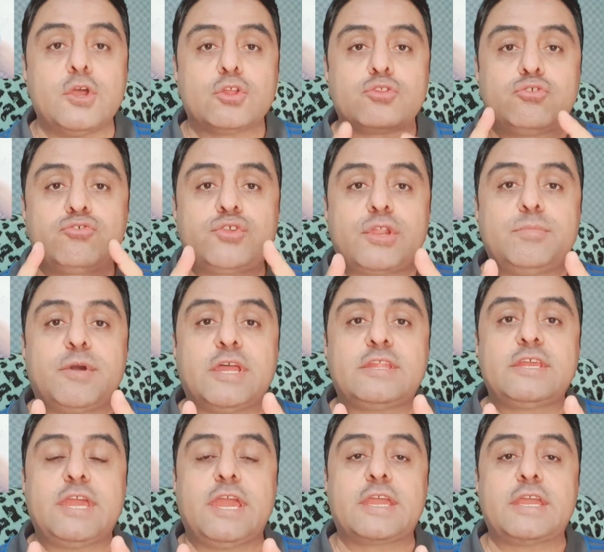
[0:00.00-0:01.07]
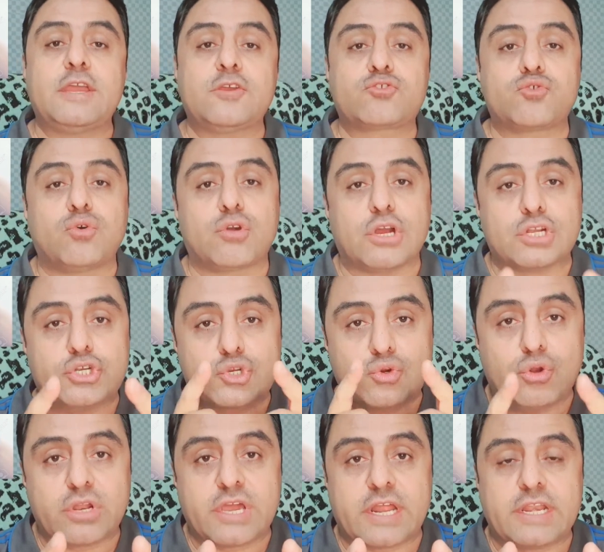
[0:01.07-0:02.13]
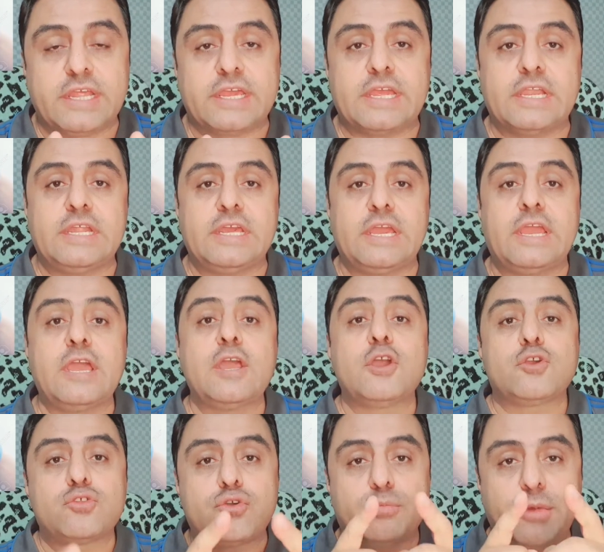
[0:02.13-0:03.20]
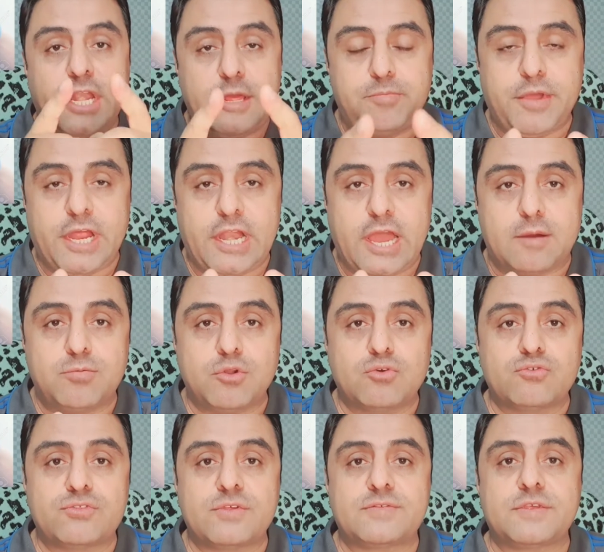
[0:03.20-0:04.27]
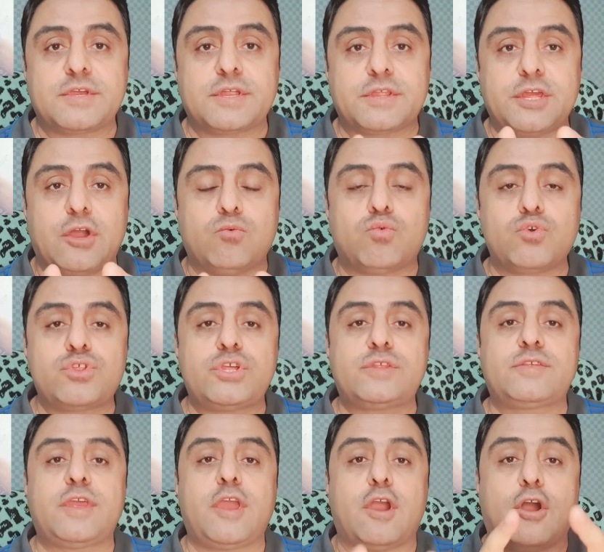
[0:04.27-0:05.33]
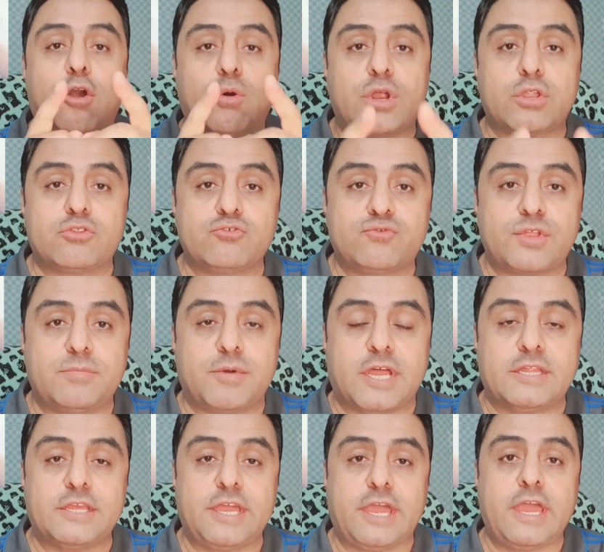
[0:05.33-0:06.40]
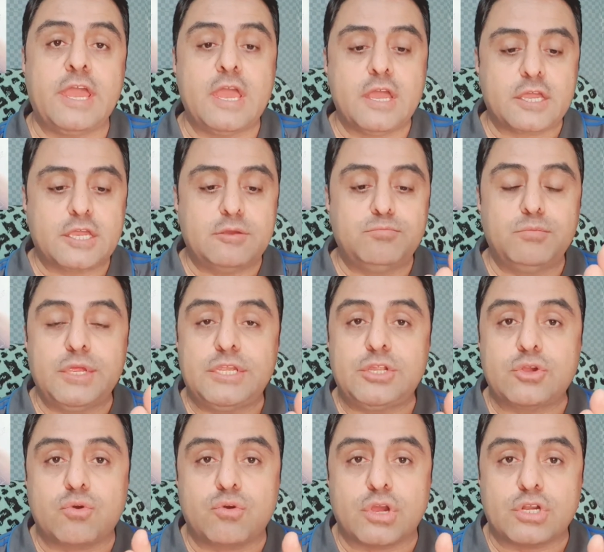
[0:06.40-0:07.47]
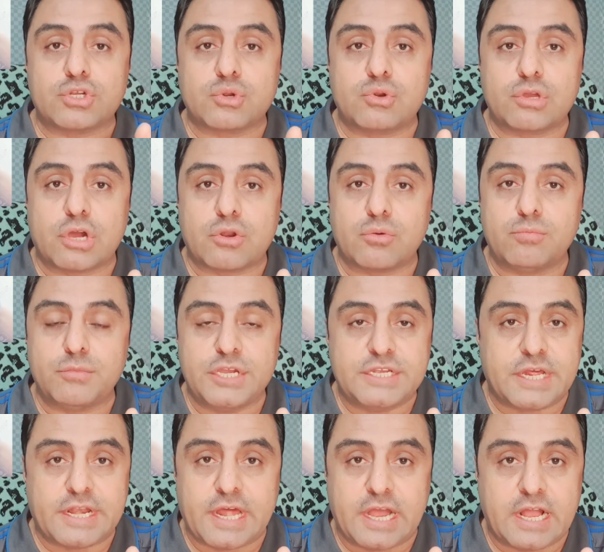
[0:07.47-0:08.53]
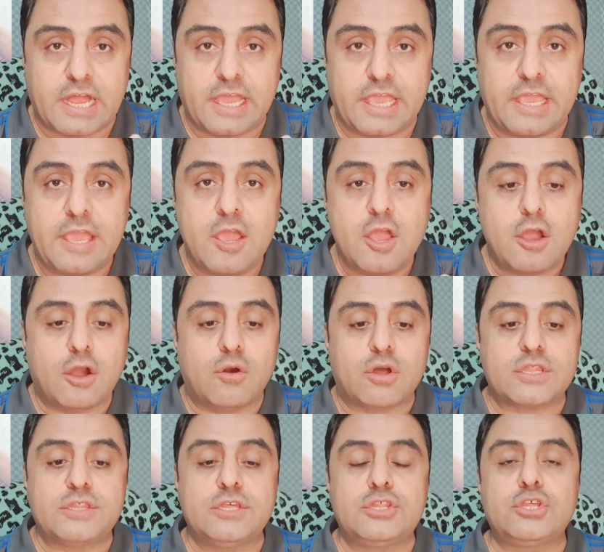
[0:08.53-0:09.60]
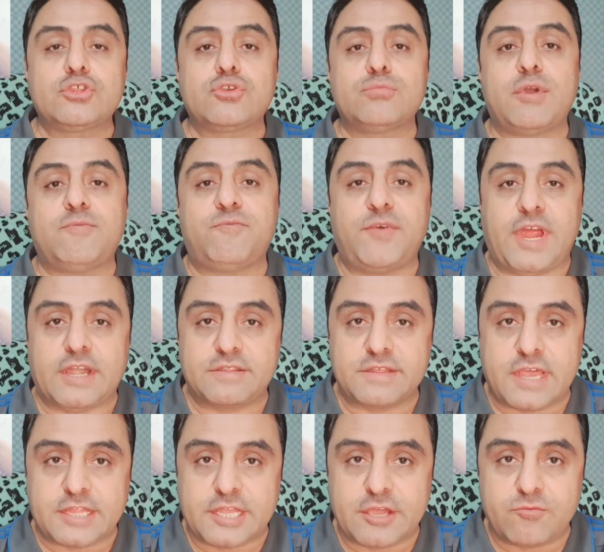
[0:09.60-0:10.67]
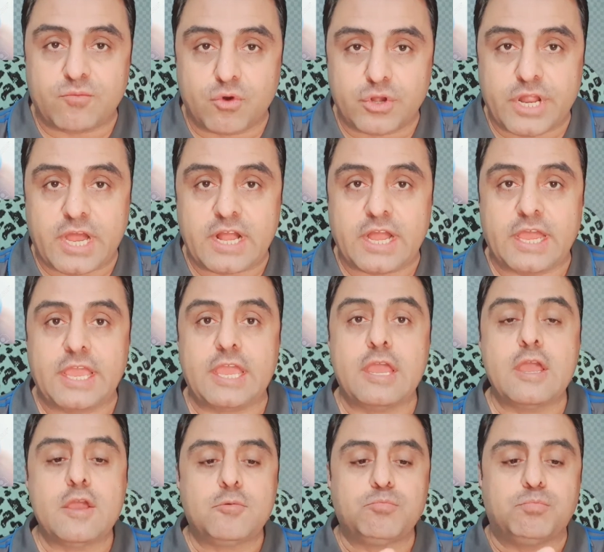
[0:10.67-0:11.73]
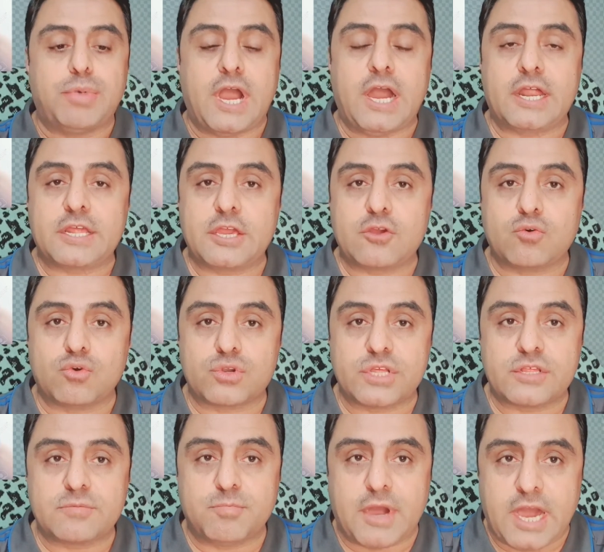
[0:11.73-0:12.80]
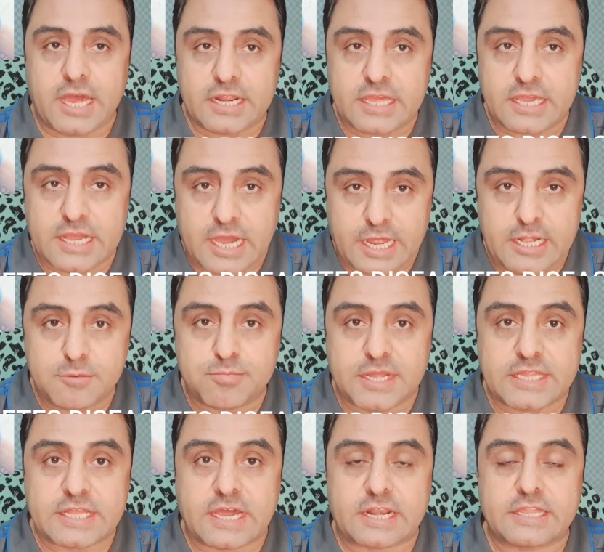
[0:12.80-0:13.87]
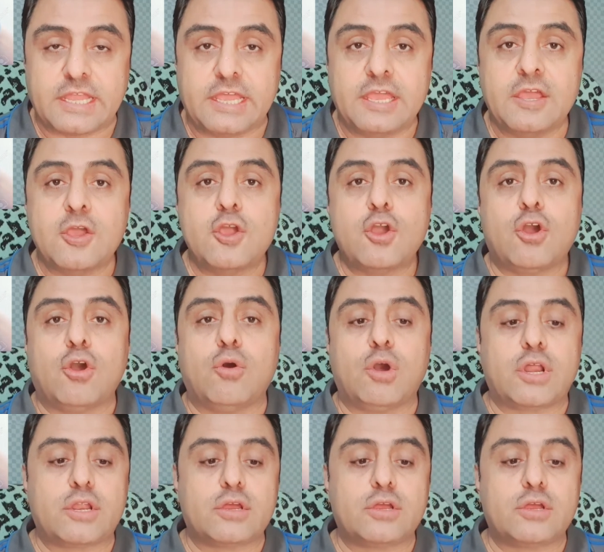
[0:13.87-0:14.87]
दूसरी बात यह है कि इसको कंट्रोल करने के लिए जो मैंने पहले आप लोगों से जिक्र किया वो चीज़ें और दूसरी बात यह है कि मीठे को कंट्रोल करो मीठा ना खाए और जिन चीज़ों में फैट ज़्यादा है वो ना खाएं बाहर की कोल्ड ड्रिंक बाहर की कहानी बंद कर दें और